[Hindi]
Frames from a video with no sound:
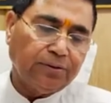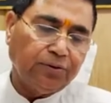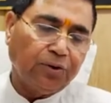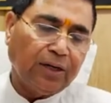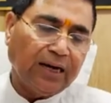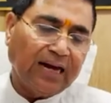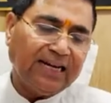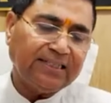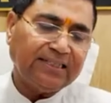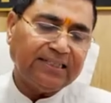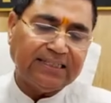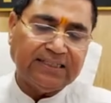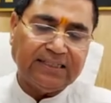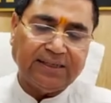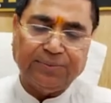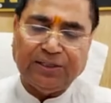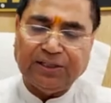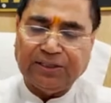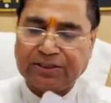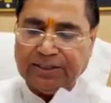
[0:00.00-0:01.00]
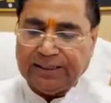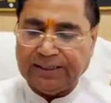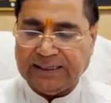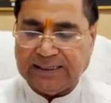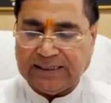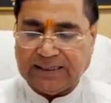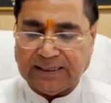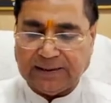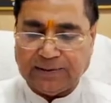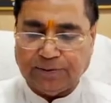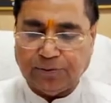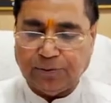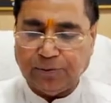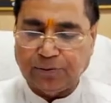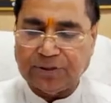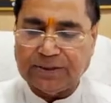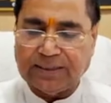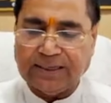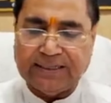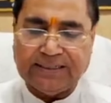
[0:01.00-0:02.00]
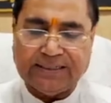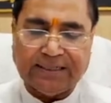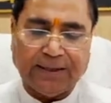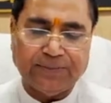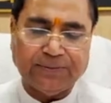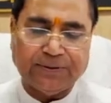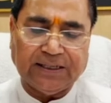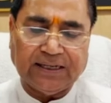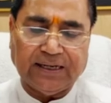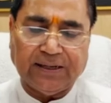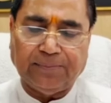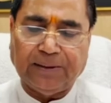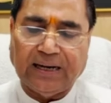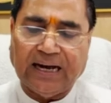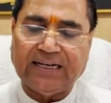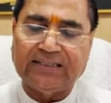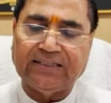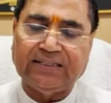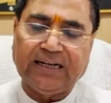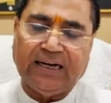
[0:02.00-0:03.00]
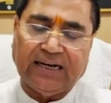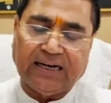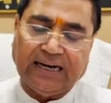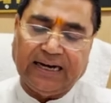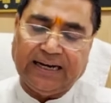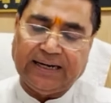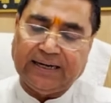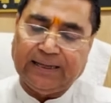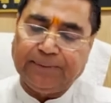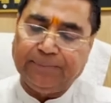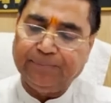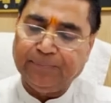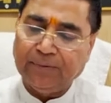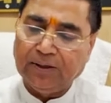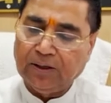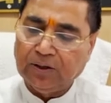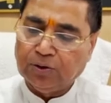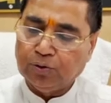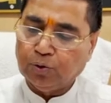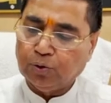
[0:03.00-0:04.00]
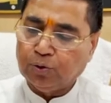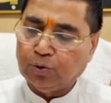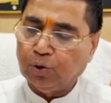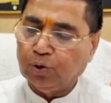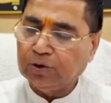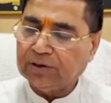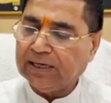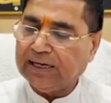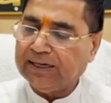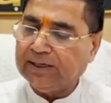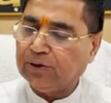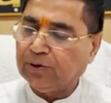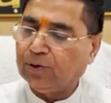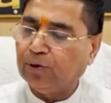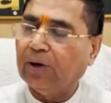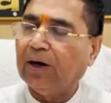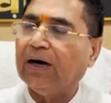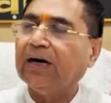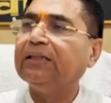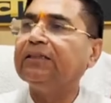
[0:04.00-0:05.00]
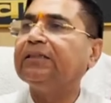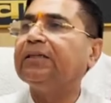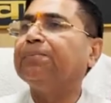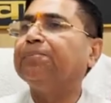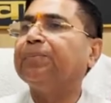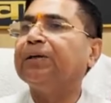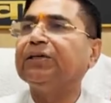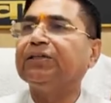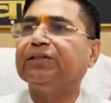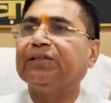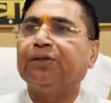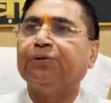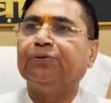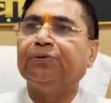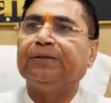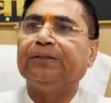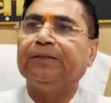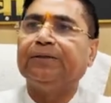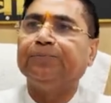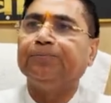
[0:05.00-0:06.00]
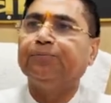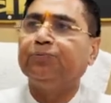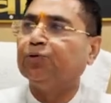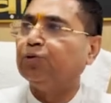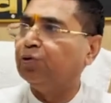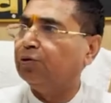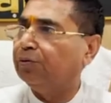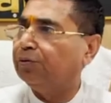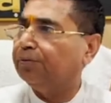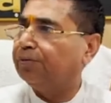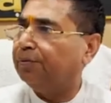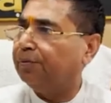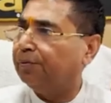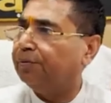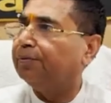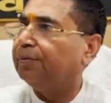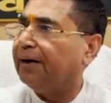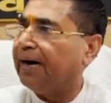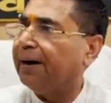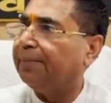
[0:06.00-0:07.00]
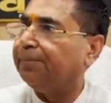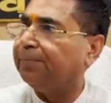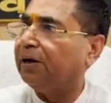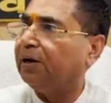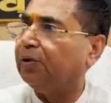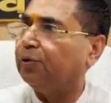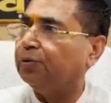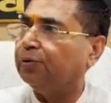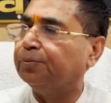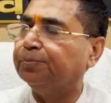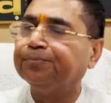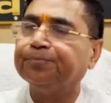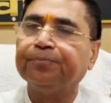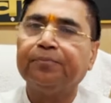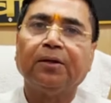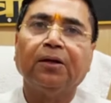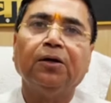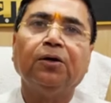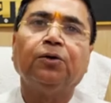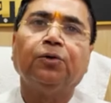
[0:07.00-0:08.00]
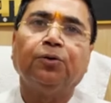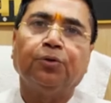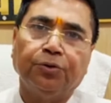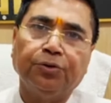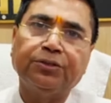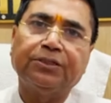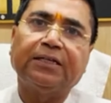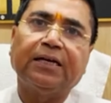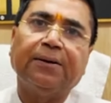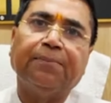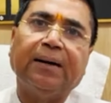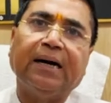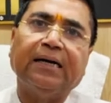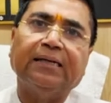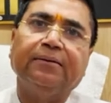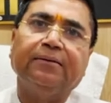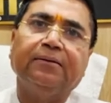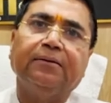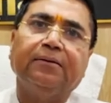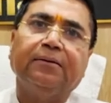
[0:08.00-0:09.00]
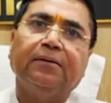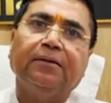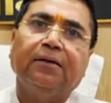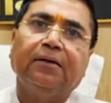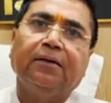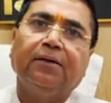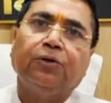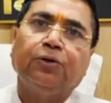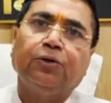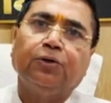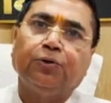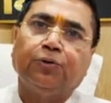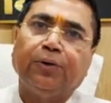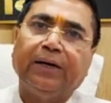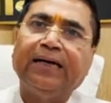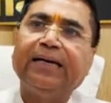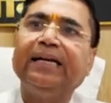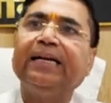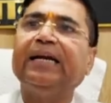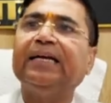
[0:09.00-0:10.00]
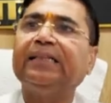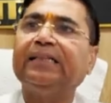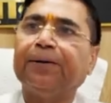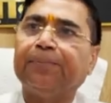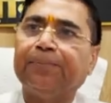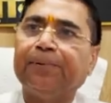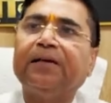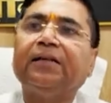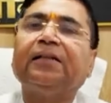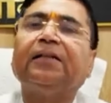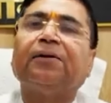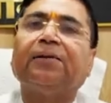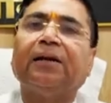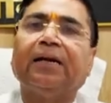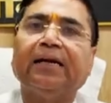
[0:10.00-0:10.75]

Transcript: जो लास्ट एग्जामिनेशन डे था उसके हिसाब से अगर हम लास्ट डे लगाएंगे तो दो तारीख को अंतिम परीक्षा हुई थी दो अप्रैल को उसके बाद ट्वेंटी नाइन्थ अप्रैल तक